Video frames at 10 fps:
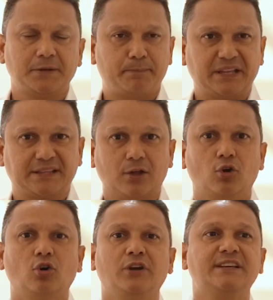
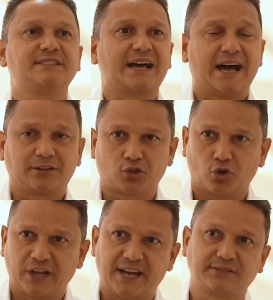espectadores,
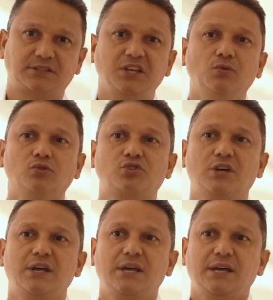actores activos
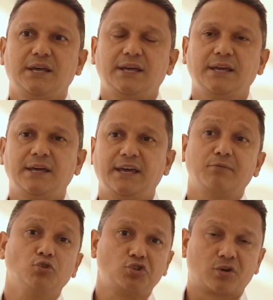eh,
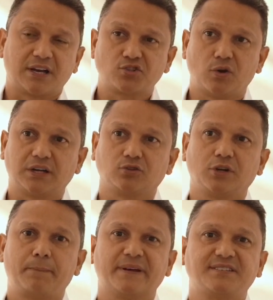en muchos casos
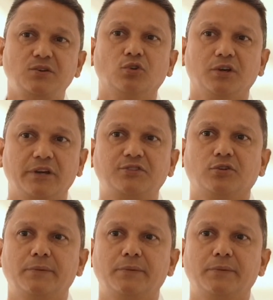actores pasivos de eventos